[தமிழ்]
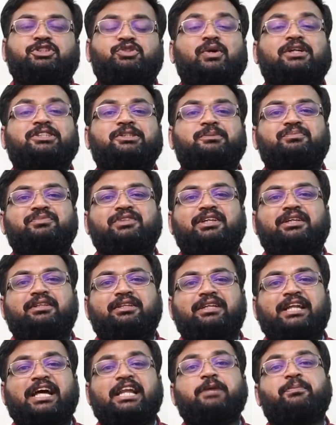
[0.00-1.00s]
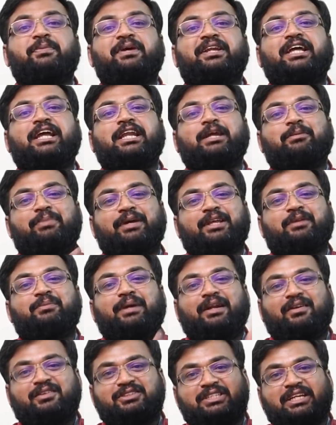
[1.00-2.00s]
விசுவாசம் இது நிறைய பேர் நிறைய பேர்
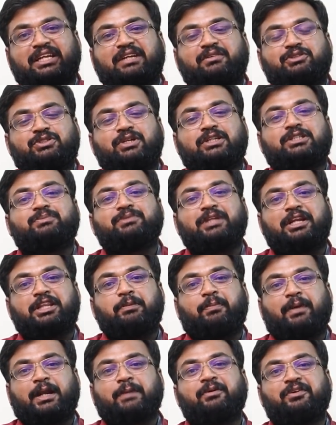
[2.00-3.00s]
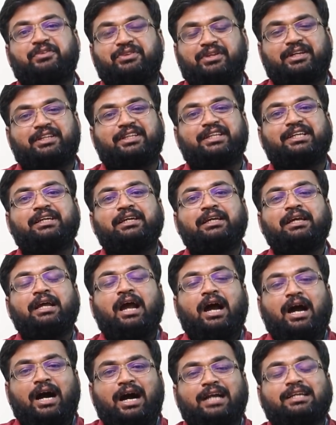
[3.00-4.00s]
மேலே வச்சிருக்கிற விசுவாசம் தான் இந்த படமாக வந்திருக்குது
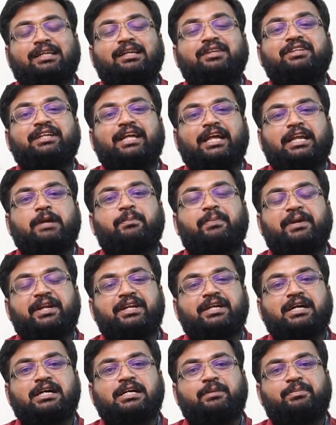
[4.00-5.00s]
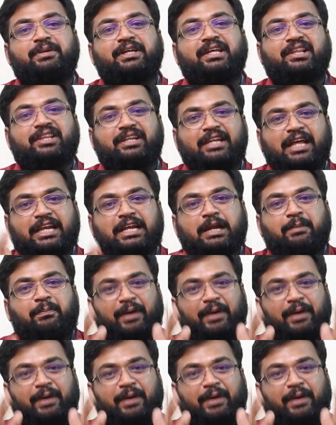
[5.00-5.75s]
ஹார்ட்லேருந்து நிறைய பண்ணியிருக்காங்க அப்படிங்கிறது நிறைய